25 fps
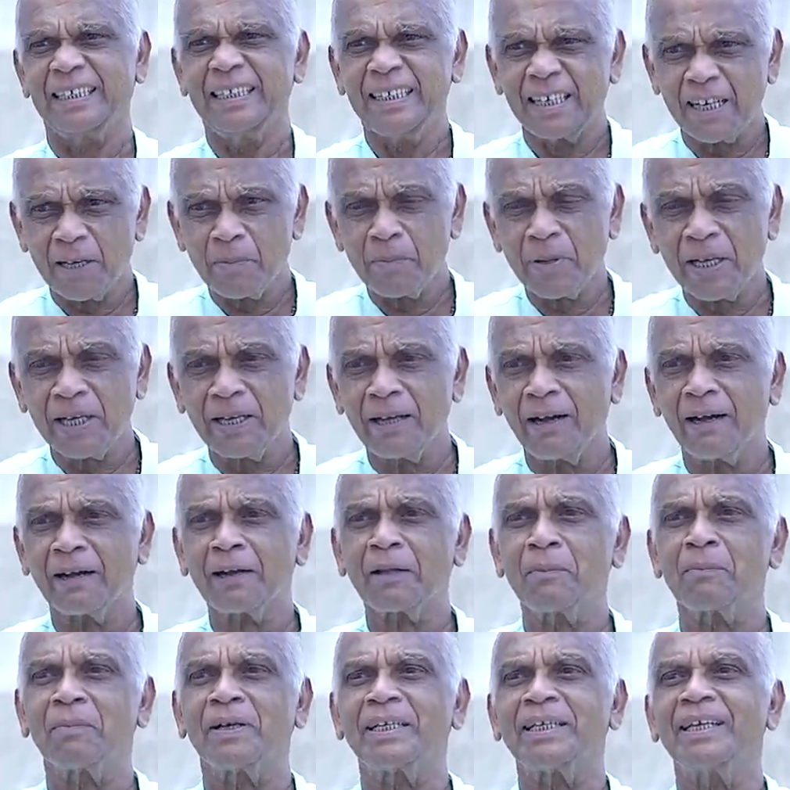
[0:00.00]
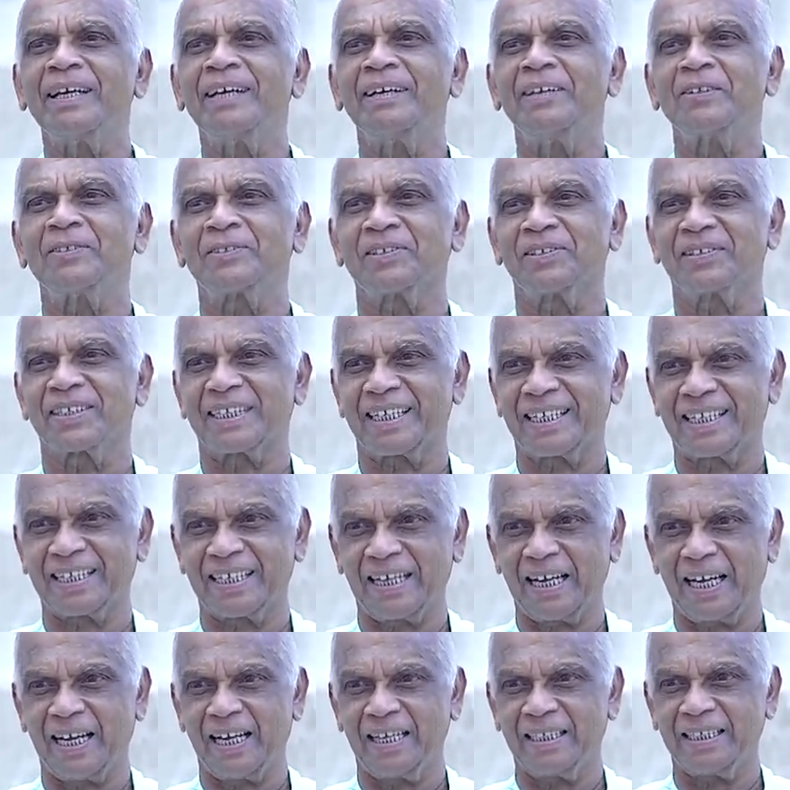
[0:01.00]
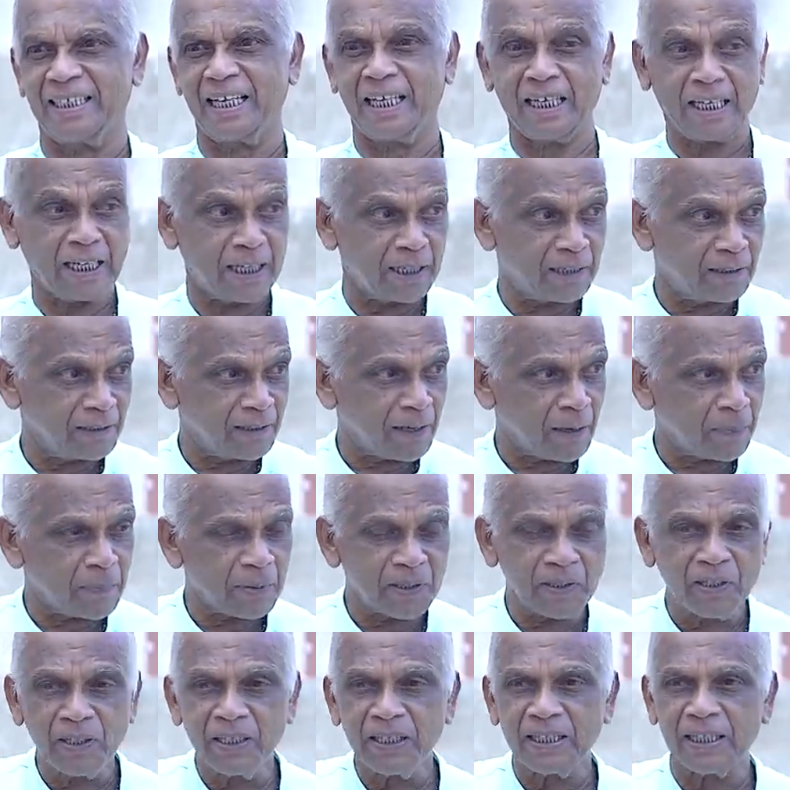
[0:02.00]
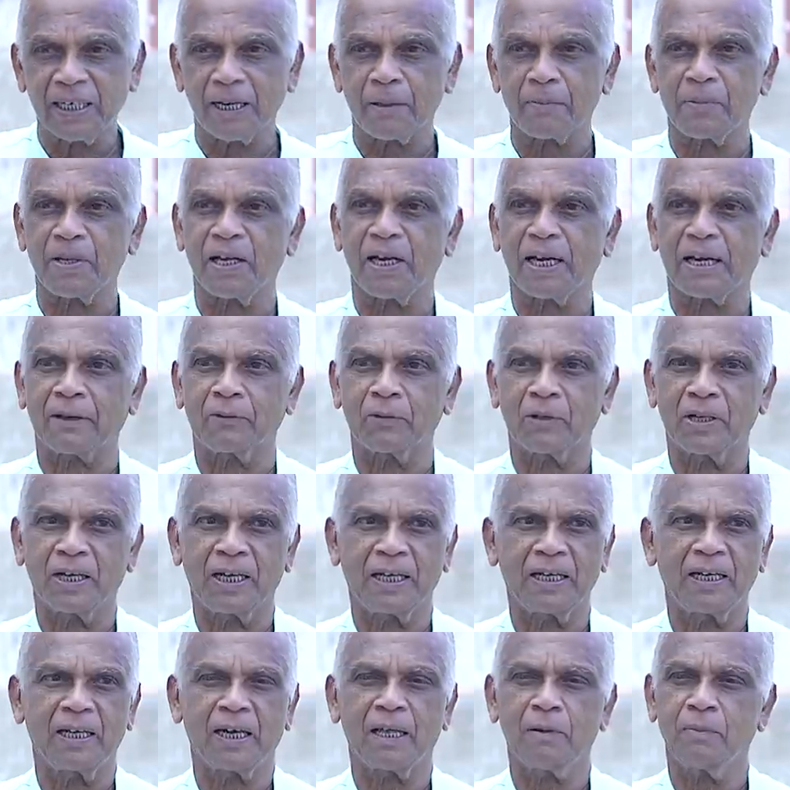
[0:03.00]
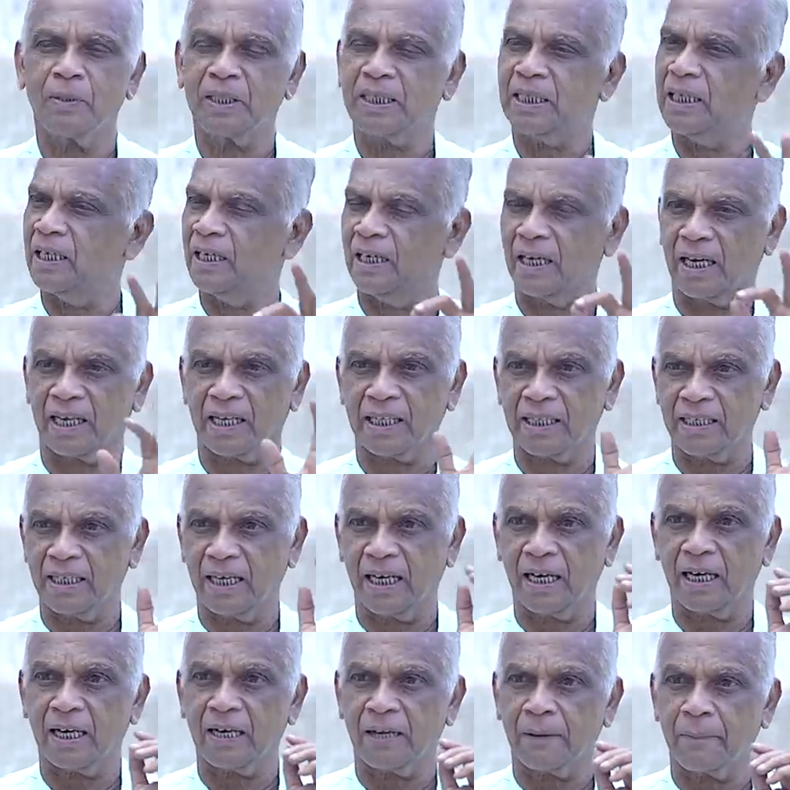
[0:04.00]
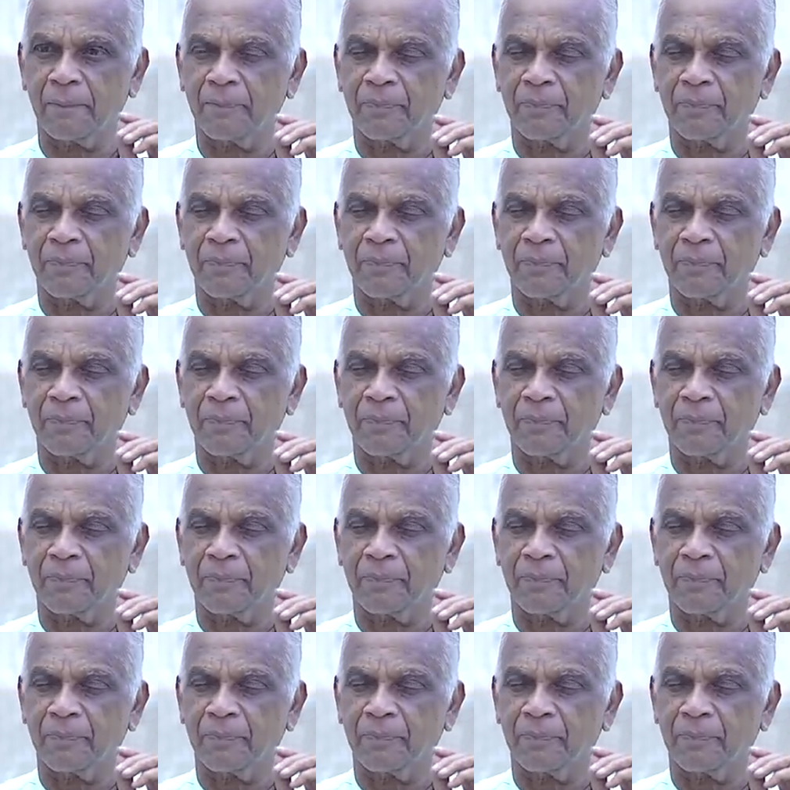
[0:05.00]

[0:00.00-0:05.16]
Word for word: இளமையான மயில்னு சொல்கிறார் ஏன்னா எல்லா பெண்களும் இளமையானவங்க இளமயில் அணையார்